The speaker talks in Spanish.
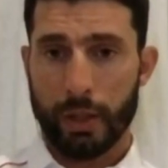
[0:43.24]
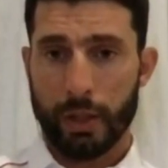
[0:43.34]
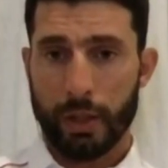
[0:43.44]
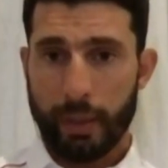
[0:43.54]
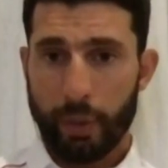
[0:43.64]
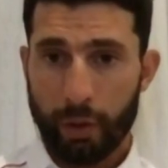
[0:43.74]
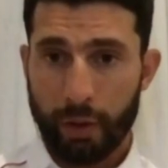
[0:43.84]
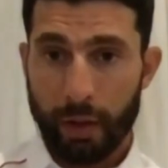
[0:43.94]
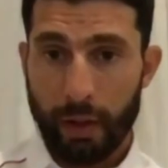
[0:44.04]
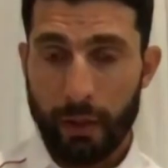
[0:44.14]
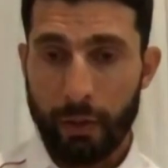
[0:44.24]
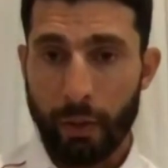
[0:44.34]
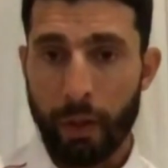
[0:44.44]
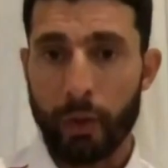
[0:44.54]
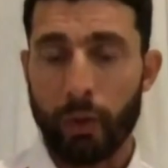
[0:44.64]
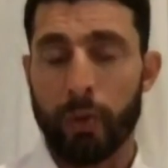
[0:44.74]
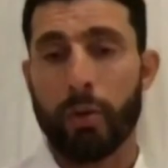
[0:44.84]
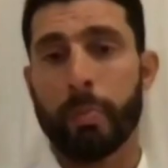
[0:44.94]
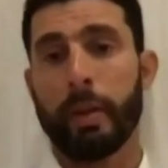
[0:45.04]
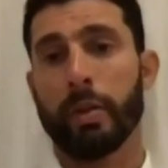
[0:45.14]
Eh, hoy, sobre todo,
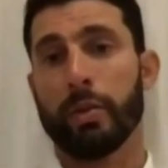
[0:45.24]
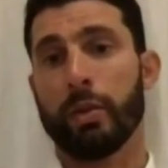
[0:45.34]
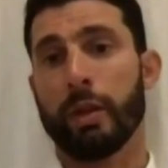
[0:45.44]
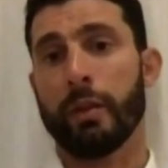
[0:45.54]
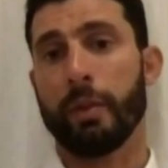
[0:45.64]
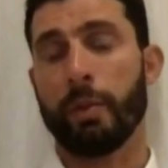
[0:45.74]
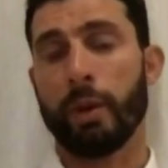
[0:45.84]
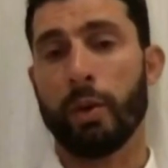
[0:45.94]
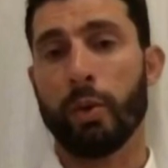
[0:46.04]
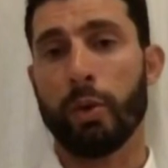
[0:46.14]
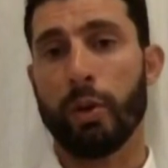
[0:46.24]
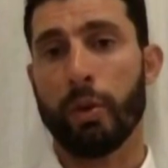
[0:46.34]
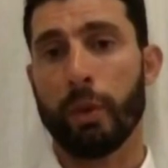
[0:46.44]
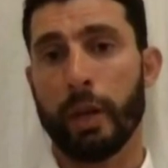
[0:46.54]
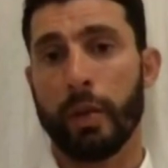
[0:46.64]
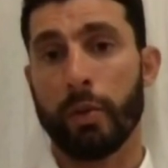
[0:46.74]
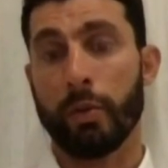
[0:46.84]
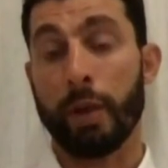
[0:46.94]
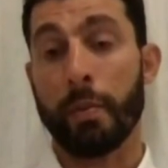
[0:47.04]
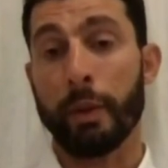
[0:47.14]
los pilotos de la Fórmula 1 vienen con
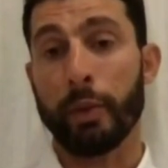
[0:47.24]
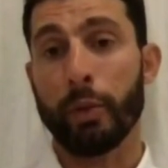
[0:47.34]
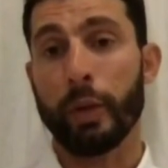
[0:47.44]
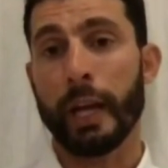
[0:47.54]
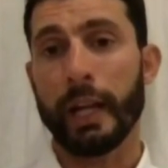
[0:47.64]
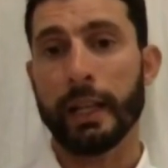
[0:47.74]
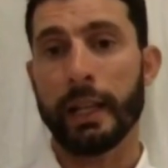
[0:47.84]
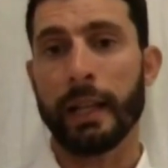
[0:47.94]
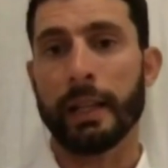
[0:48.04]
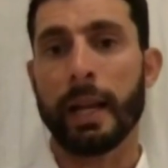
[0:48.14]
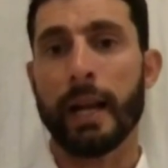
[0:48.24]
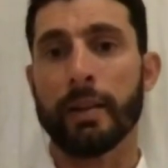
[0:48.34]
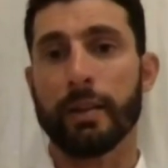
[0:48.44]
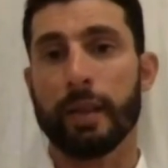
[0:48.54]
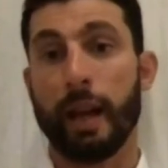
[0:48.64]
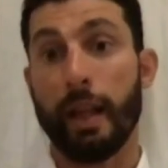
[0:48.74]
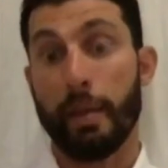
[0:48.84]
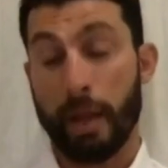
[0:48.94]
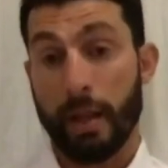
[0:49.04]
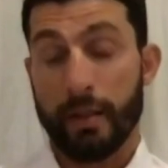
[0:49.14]
un respaldo muy grande de atrás,
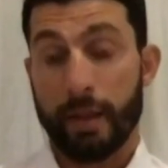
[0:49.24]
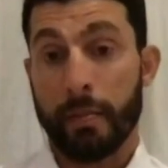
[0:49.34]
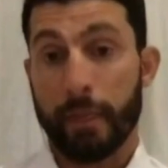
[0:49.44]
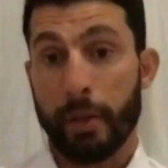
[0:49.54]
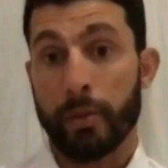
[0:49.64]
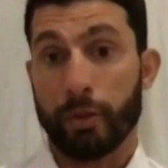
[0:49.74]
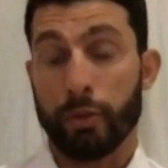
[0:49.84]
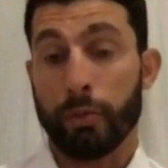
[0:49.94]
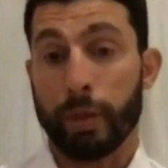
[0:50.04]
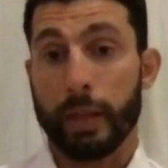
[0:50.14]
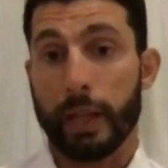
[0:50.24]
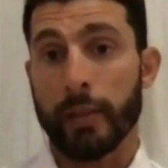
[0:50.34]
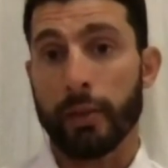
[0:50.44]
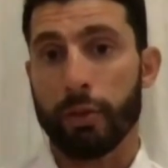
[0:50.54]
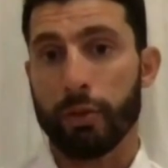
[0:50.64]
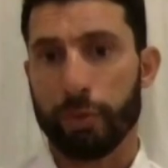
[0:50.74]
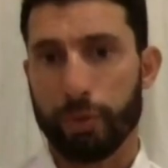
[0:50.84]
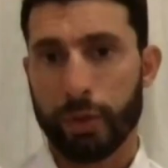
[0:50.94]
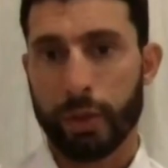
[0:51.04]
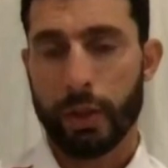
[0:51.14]
además de ser pilotos súper talentosos.
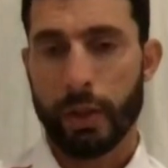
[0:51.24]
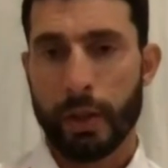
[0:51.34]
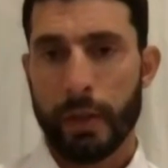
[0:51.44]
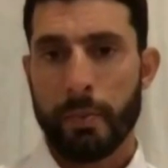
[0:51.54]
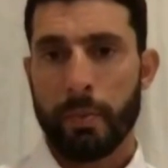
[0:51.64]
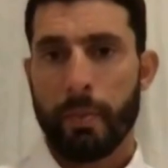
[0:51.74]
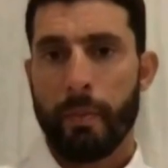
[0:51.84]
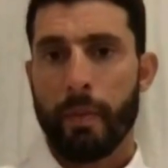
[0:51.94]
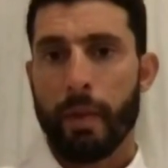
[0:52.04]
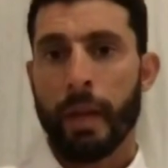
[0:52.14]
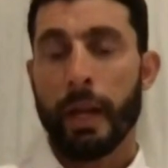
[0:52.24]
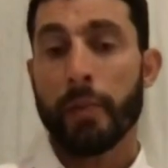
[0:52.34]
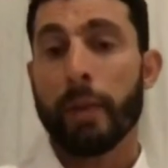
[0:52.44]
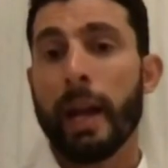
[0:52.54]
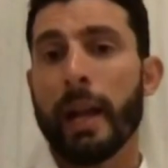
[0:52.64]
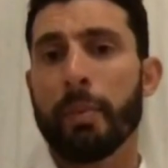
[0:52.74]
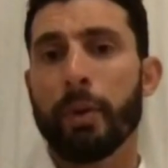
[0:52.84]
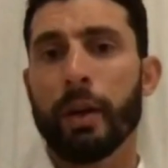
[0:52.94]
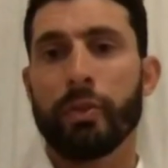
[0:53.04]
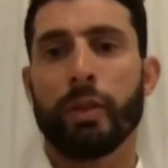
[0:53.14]
En una
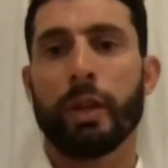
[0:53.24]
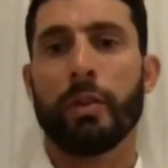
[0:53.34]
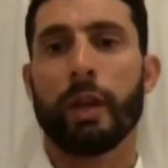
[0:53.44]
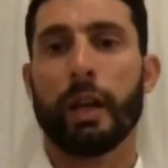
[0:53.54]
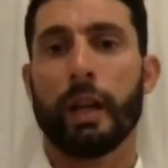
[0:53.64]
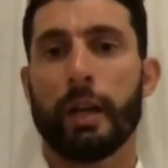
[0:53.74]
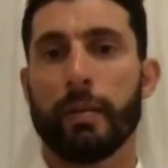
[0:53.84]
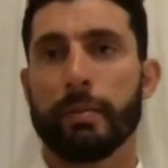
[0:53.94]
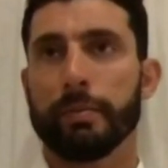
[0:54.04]
época yo creo que